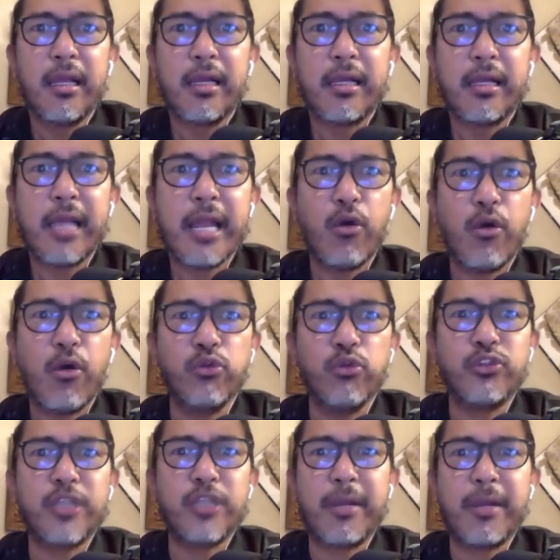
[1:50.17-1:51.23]
Kaya naon
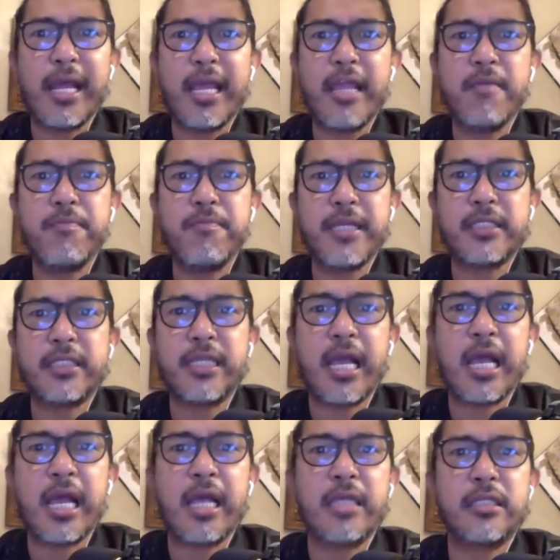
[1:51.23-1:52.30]
sa mga imbis
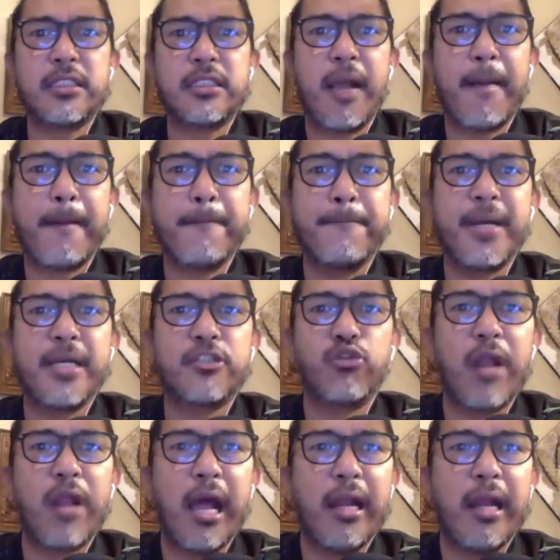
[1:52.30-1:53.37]
nga sa
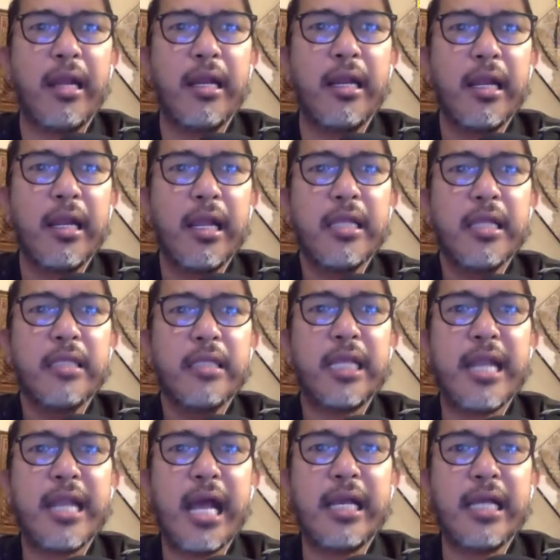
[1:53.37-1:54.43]
basurahan, sa
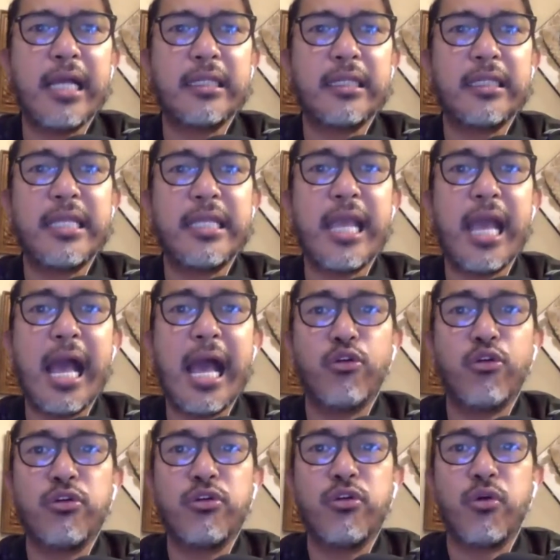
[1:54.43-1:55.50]
dagat
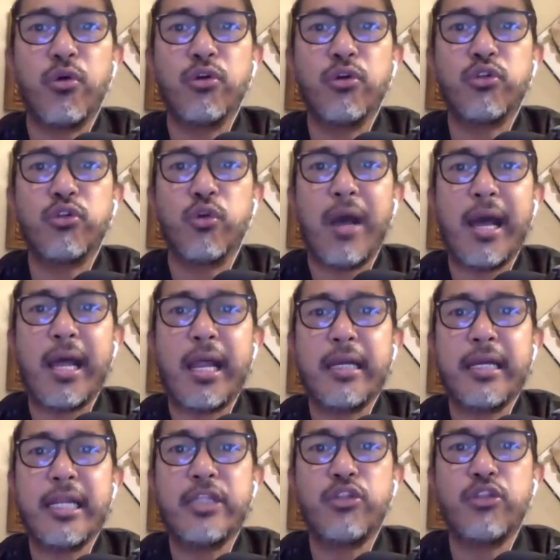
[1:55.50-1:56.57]
gianod og
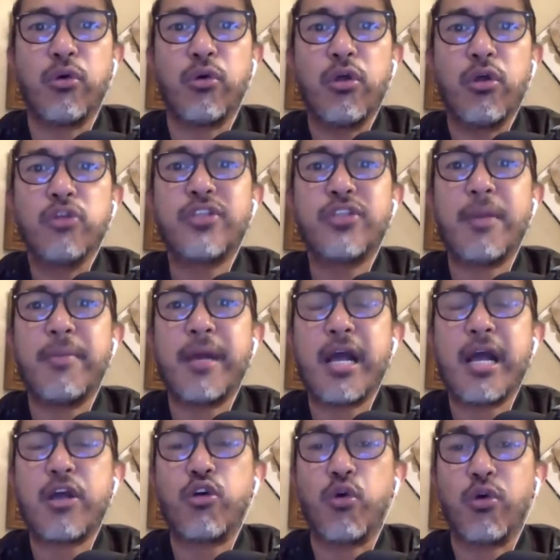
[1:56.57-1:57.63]
tua dito sa
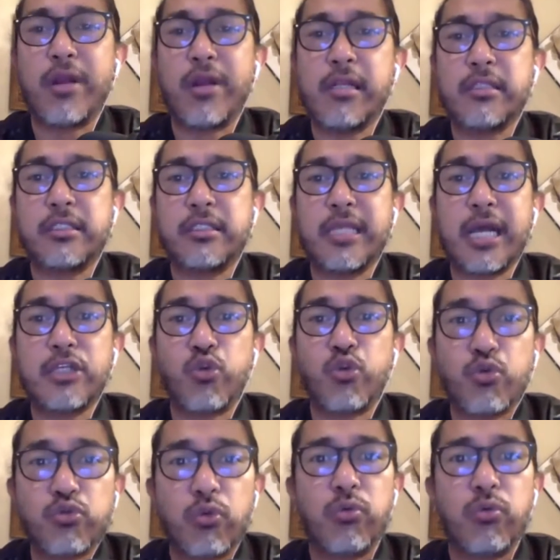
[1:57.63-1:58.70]
mga corals nga
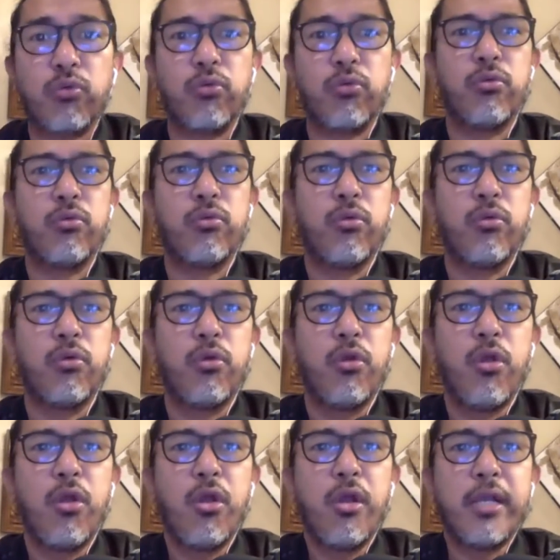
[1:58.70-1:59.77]
suksok.
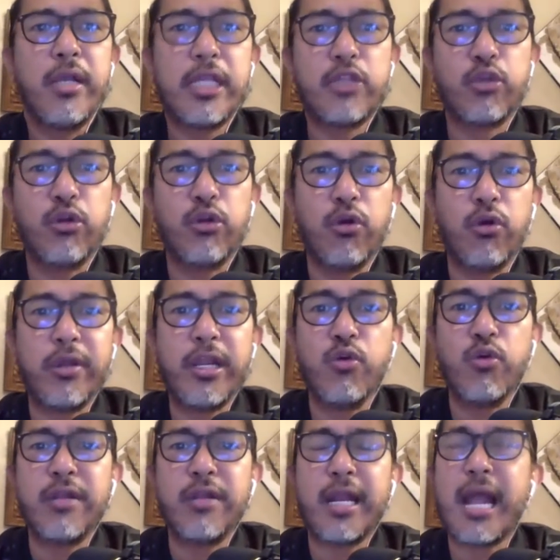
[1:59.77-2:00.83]
Itudlong
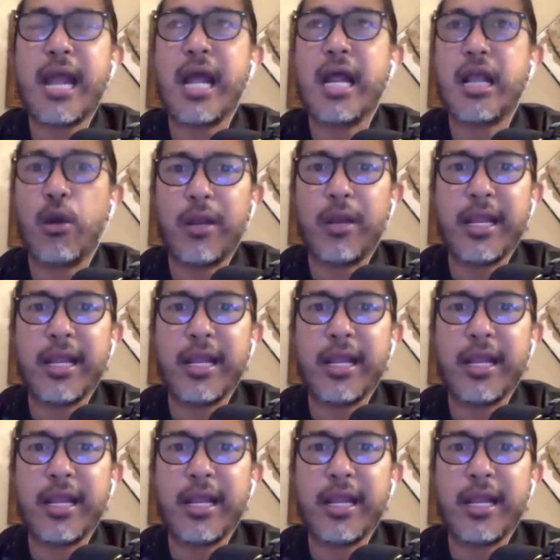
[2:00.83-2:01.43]
hinungdan ang kawalay